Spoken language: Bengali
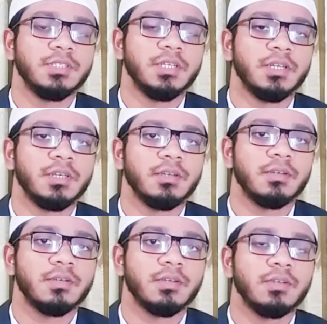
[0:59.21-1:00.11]
যে
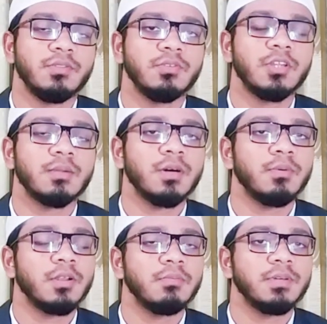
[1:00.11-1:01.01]
হিন্দু
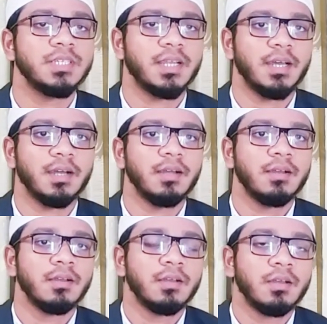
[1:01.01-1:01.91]
ধর্মাবলম্বী যারা
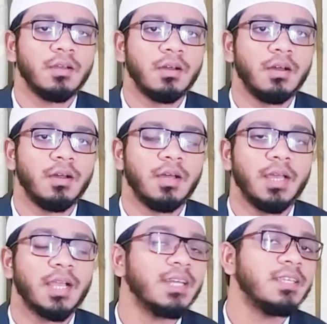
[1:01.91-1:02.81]

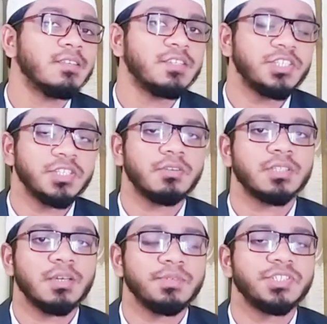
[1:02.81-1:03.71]
একাধিক
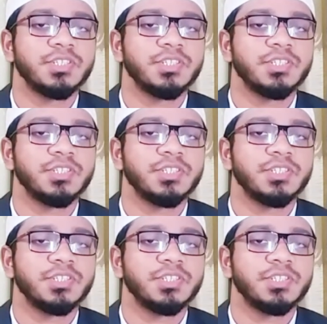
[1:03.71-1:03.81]
সৃষ্টিকর্তায়